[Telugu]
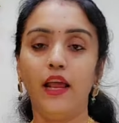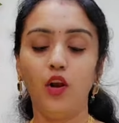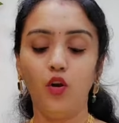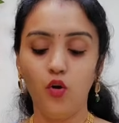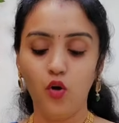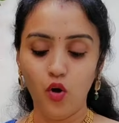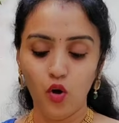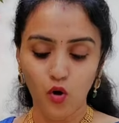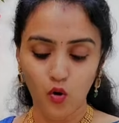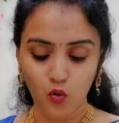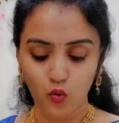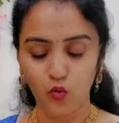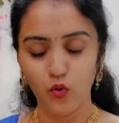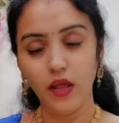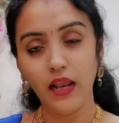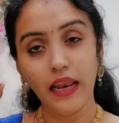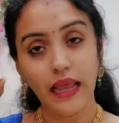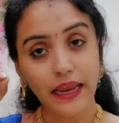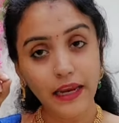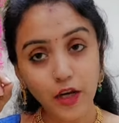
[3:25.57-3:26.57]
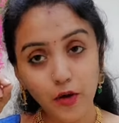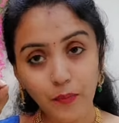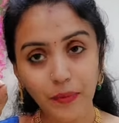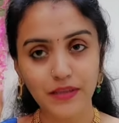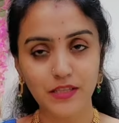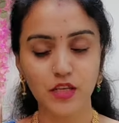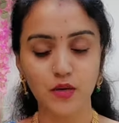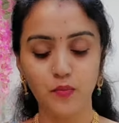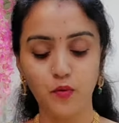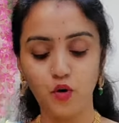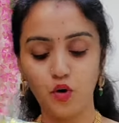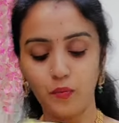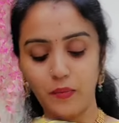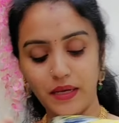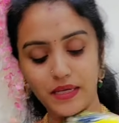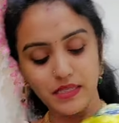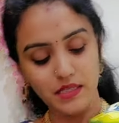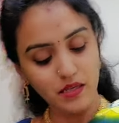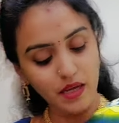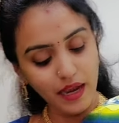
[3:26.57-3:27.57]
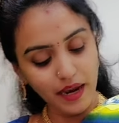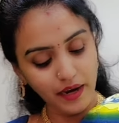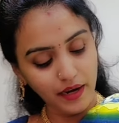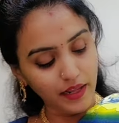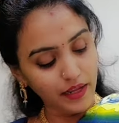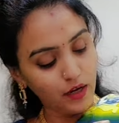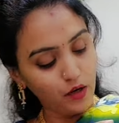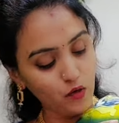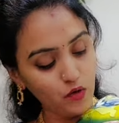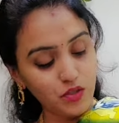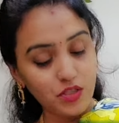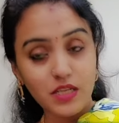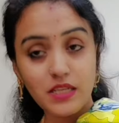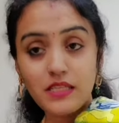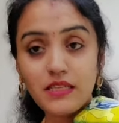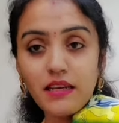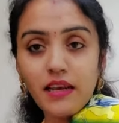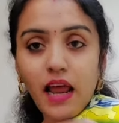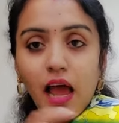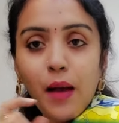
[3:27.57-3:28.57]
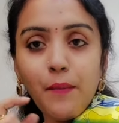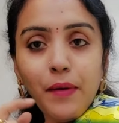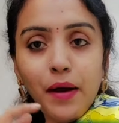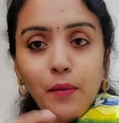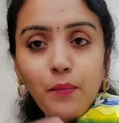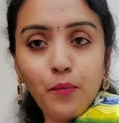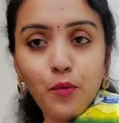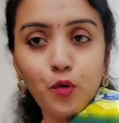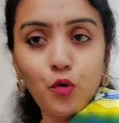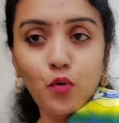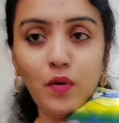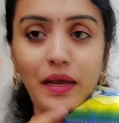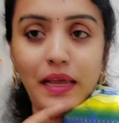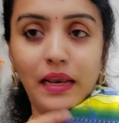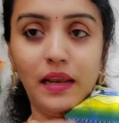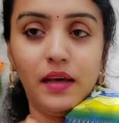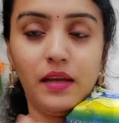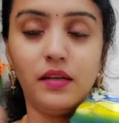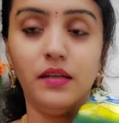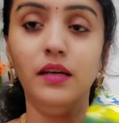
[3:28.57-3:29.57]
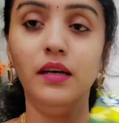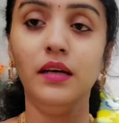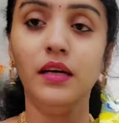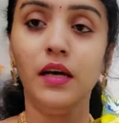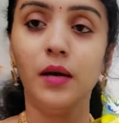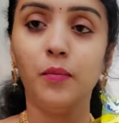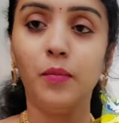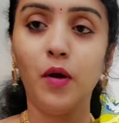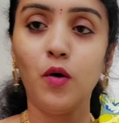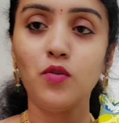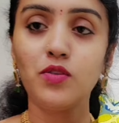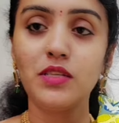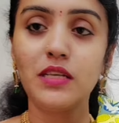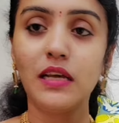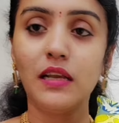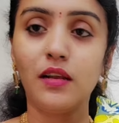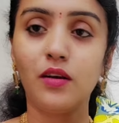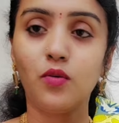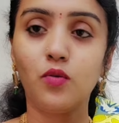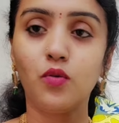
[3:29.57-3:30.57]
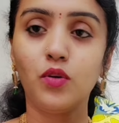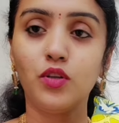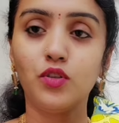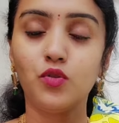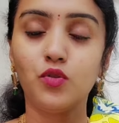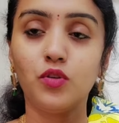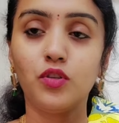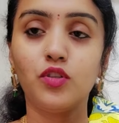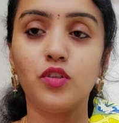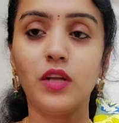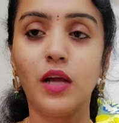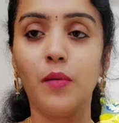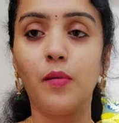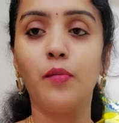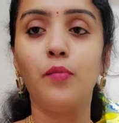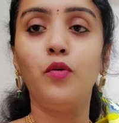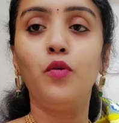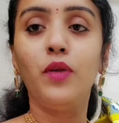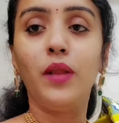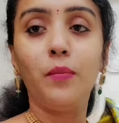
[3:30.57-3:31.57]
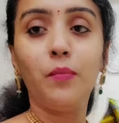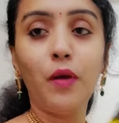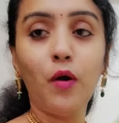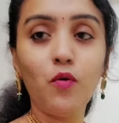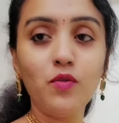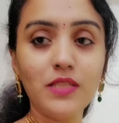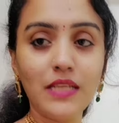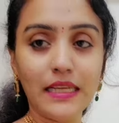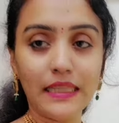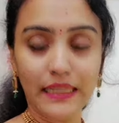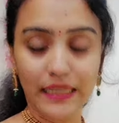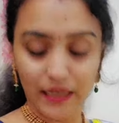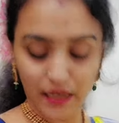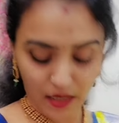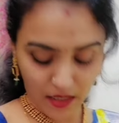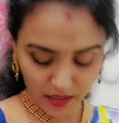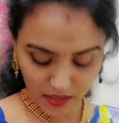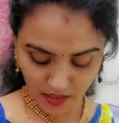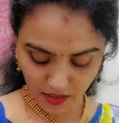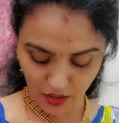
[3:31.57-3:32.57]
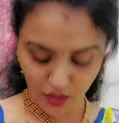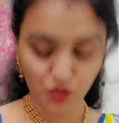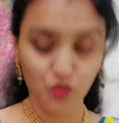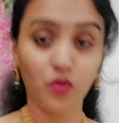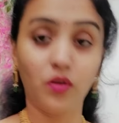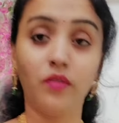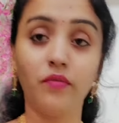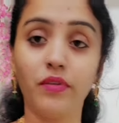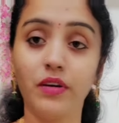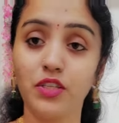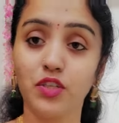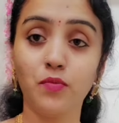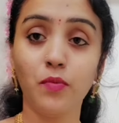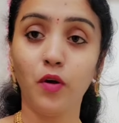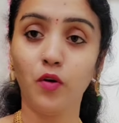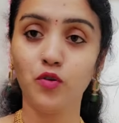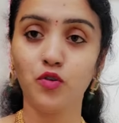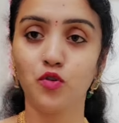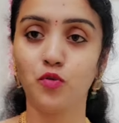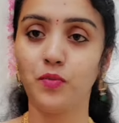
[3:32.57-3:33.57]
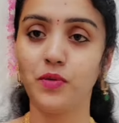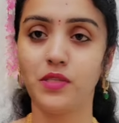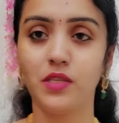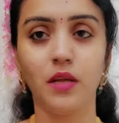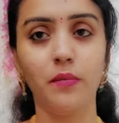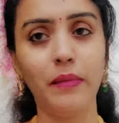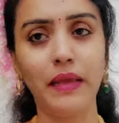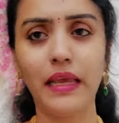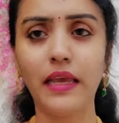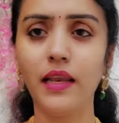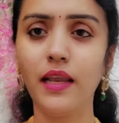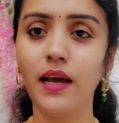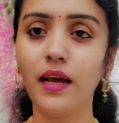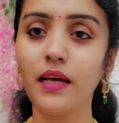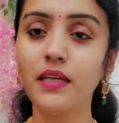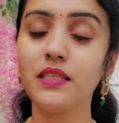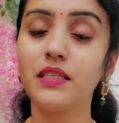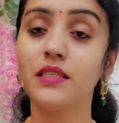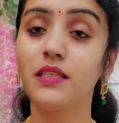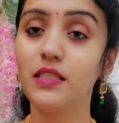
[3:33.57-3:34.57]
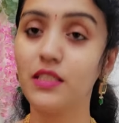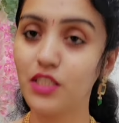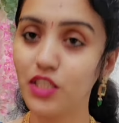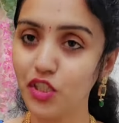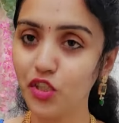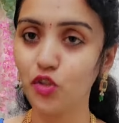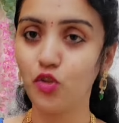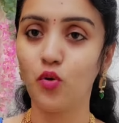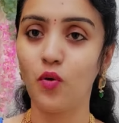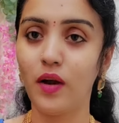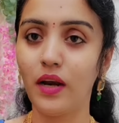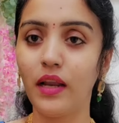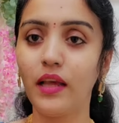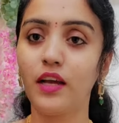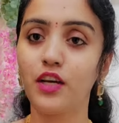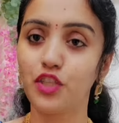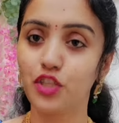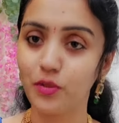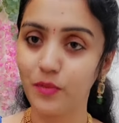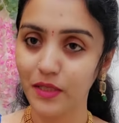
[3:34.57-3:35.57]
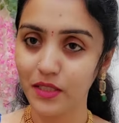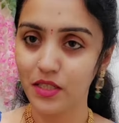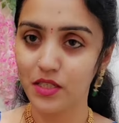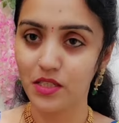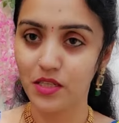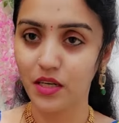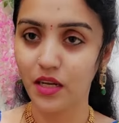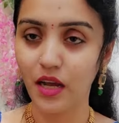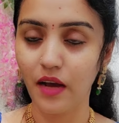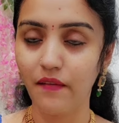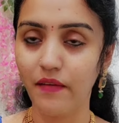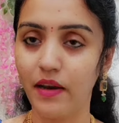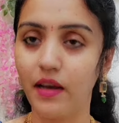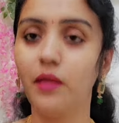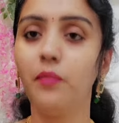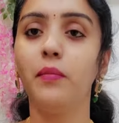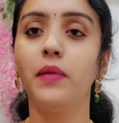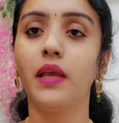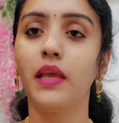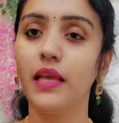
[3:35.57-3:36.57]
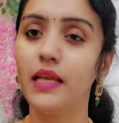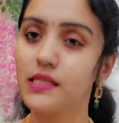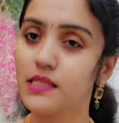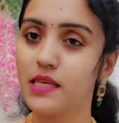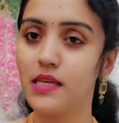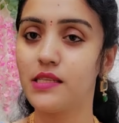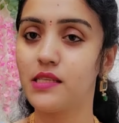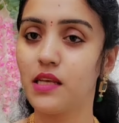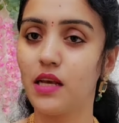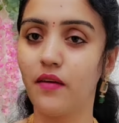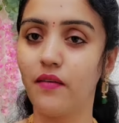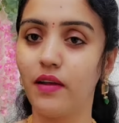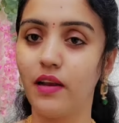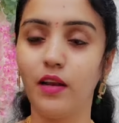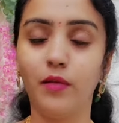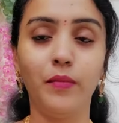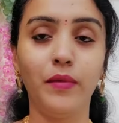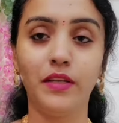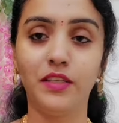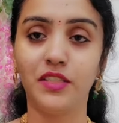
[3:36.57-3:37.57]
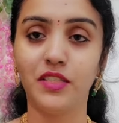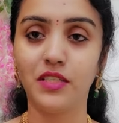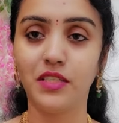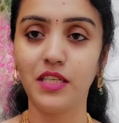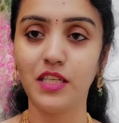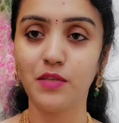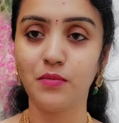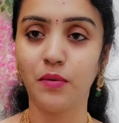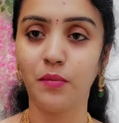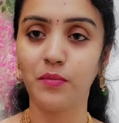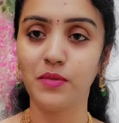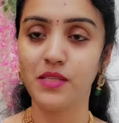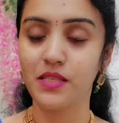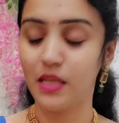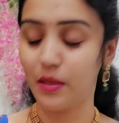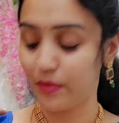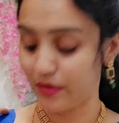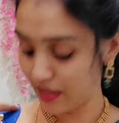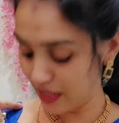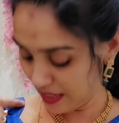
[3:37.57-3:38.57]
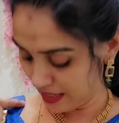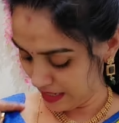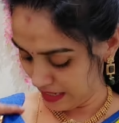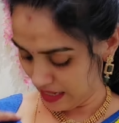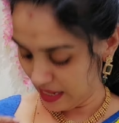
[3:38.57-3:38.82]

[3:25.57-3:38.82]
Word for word: ఎల్లోలో కూడా లైట్ పెసర పొట్టు మిక్స్ అండ్ ఇక్కడ వచ్చేసి రామా బ్లూ కలర్ బ్లౌజ్ కలర్ కూడా చూడొచ్చు రామా బ్లూ నేను బ్లౌజ్ అయితే ఇలా డిజైన్ చేసుకున్నాను ఫస్ట్ బ్లౌజ్ చూపిస్తాను మీకు ఇలాగా స్టిచ్చింగ్తో అంటే కస్టమైజేషన్ కావాలని మీకు ఏ సైజ్ కావాలని మేము స్టిచ్ చేసి పంపిస్తామండి